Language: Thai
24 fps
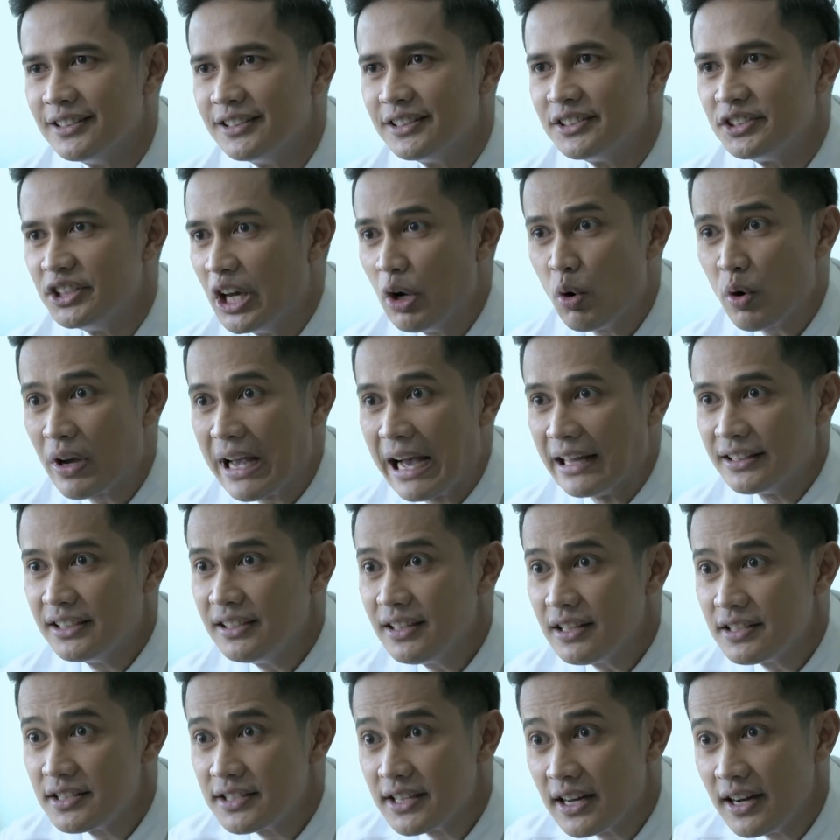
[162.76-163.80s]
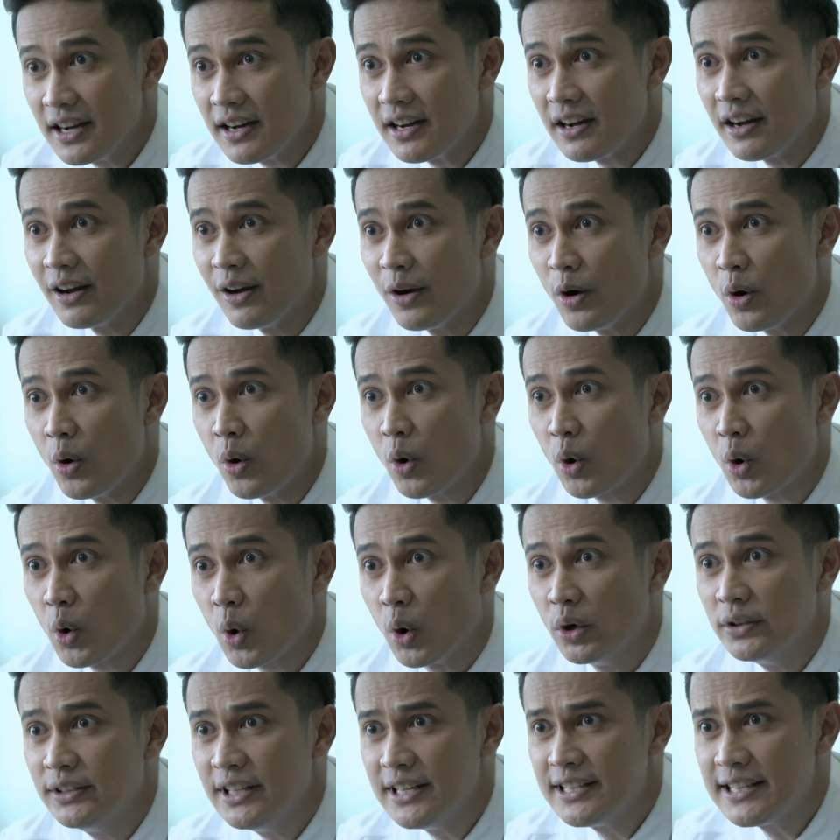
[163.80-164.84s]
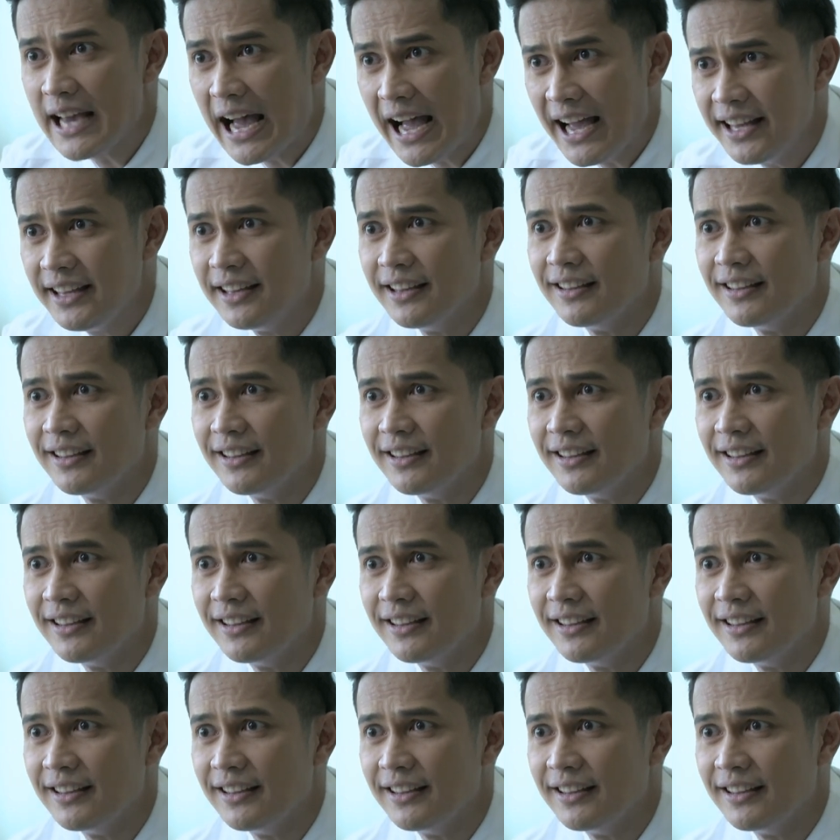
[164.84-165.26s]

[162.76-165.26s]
เสียโอกาสที่จะเจอคนที่ใช่